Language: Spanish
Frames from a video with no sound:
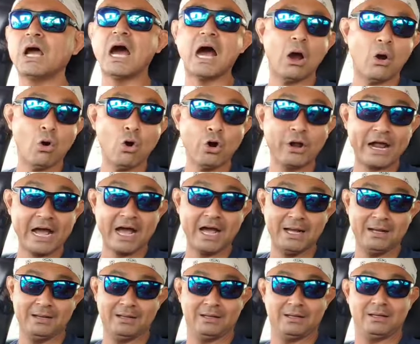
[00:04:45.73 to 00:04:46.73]

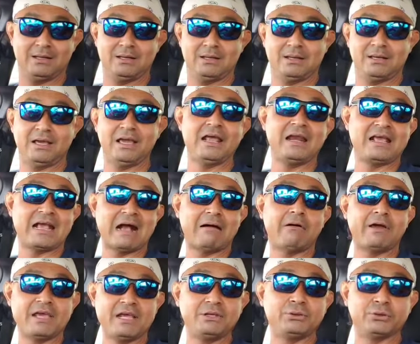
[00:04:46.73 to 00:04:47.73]
Ahora, el
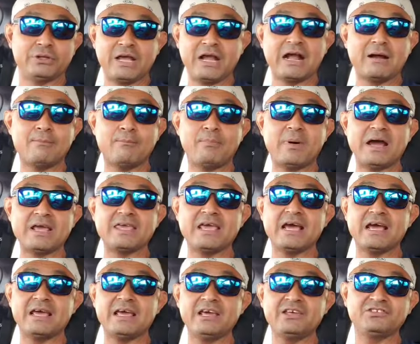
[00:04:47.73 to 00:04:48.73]
caballito de
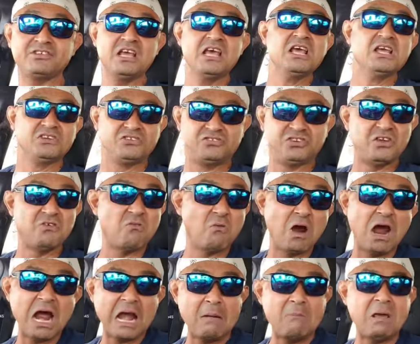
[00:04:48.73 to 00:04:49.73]
campaña es, si
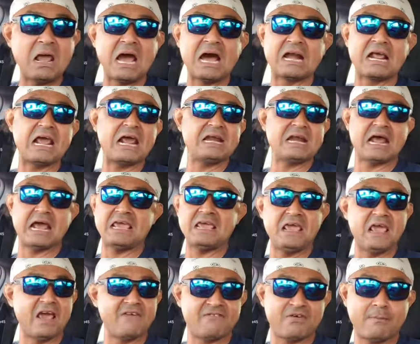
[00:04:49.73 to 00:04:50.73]
vuelve Arena
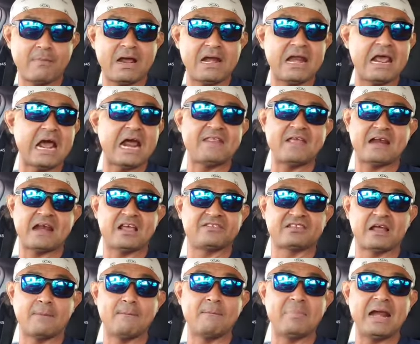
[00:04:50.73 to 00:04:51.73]
y FMLN a la
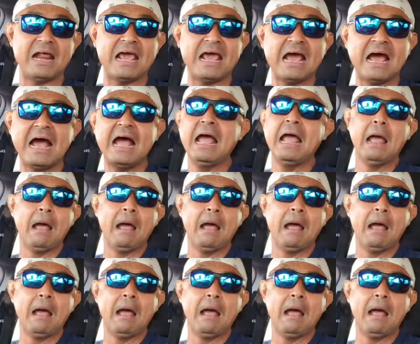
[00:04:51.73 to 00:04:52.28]
asamblea,